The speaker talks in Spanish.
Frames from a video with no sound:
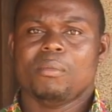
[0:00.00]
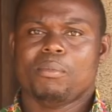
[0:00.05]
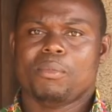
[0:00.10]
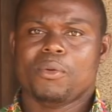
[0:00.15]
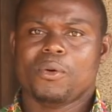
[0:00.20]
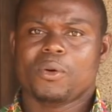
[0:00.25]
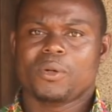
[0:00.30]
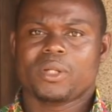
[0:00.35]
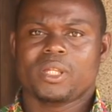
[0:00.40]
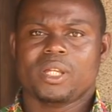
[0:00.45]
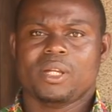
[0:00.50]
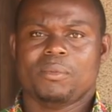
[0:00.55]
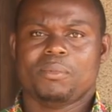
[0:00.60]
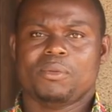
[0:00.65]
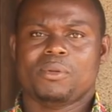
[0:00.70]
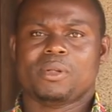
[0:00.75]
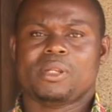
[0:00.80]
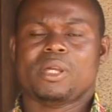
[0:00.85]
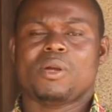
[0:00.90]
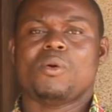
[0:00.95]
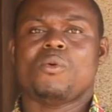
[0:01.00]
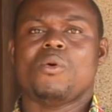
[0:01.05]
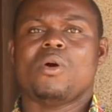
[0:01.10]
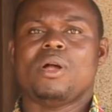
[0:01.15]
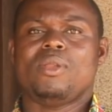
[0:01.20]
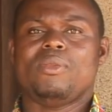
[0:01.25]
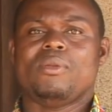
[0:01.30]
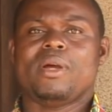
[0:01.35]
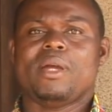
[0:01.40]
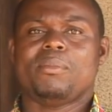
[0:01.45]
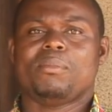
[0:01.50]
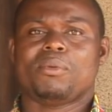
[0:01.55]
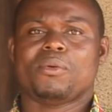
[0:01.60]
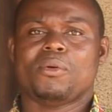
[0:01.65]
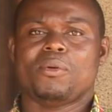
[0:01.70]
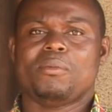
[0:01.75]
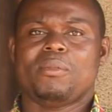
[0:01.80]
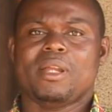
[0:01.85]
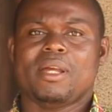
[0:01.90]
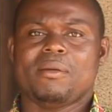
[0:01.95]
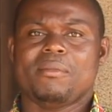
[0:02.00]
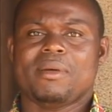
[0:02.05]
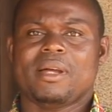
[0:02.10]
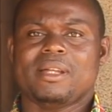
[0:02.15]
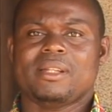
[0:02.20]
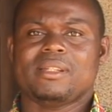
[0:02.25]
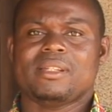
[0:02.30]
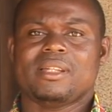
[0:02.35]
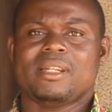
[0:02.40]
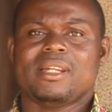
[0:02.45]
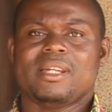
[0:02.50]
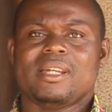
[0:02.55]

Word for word: ¿Por qué? Porque cuando hay problemas,